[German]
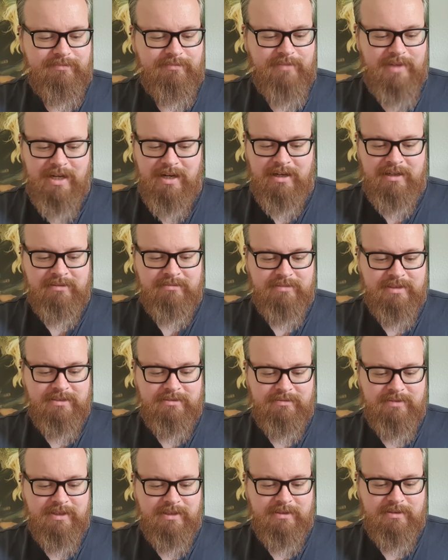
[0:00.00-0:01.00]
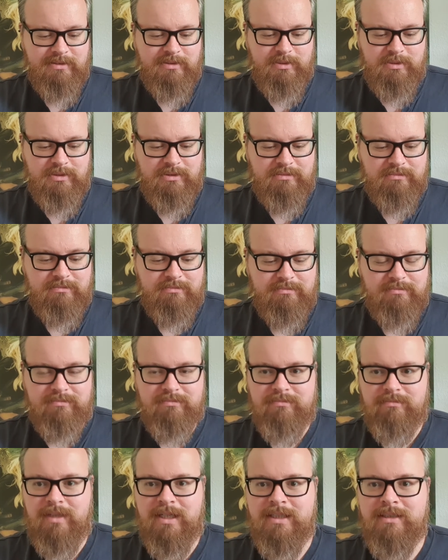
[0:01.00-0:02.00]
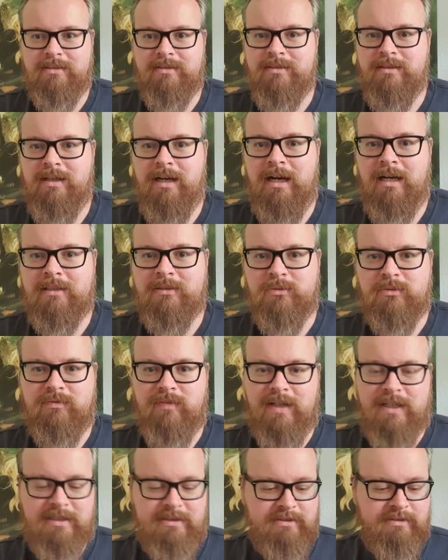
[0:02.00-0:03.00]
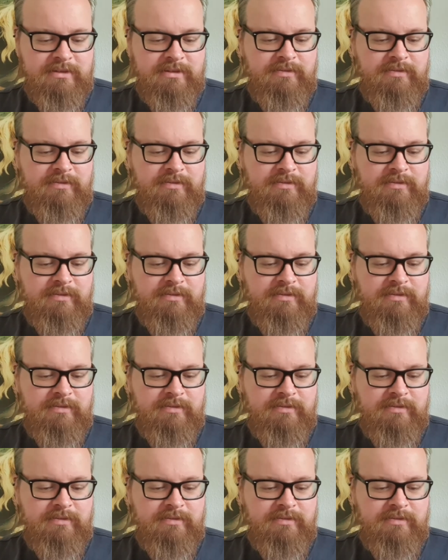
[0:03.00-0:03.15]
ja, das wäre so meine Art und Weise.